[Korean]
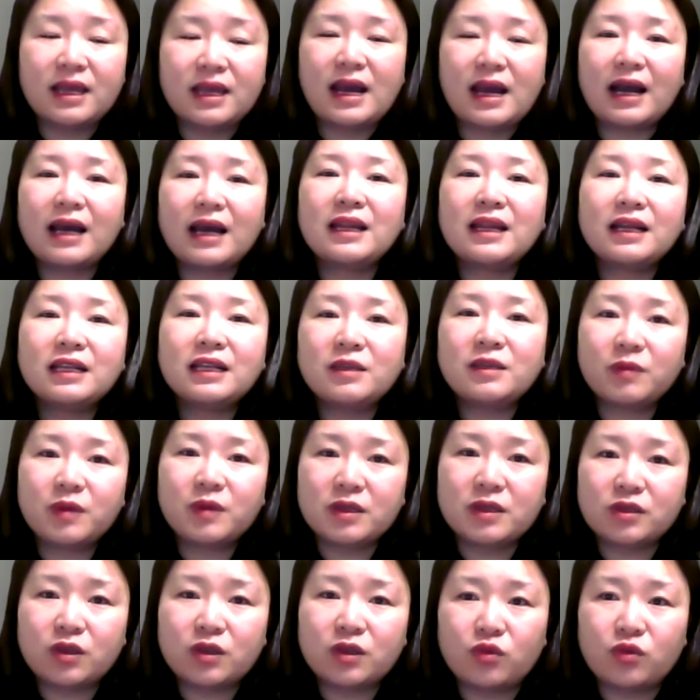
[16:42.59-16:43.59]

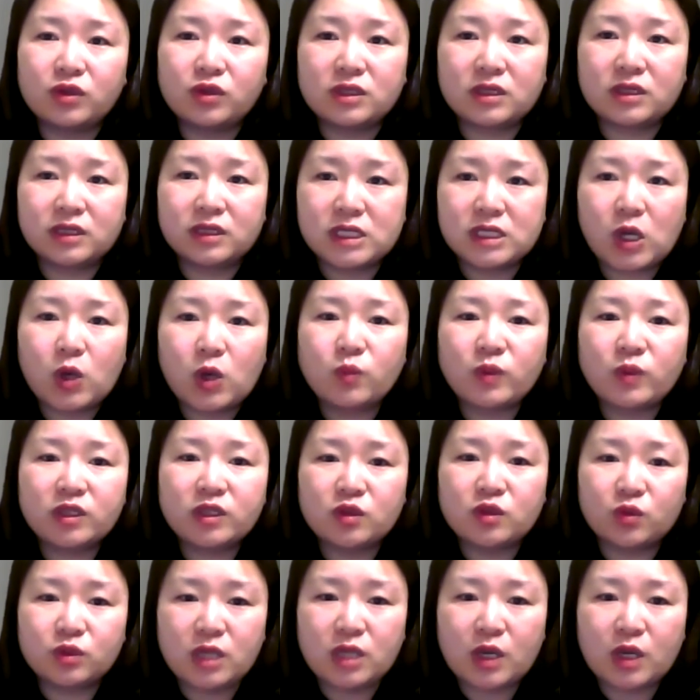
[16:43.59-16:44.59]
하나님께서 우리를
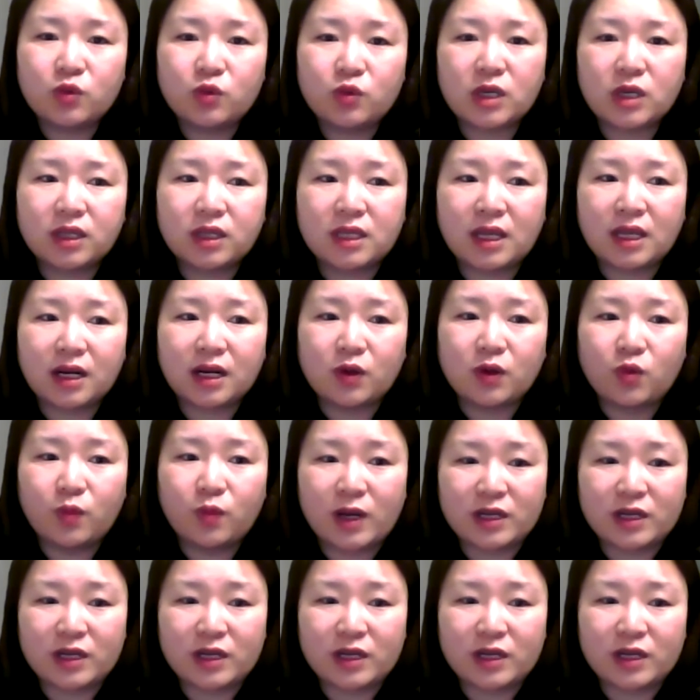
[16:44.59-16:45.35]
서밋으로 세우겠다라고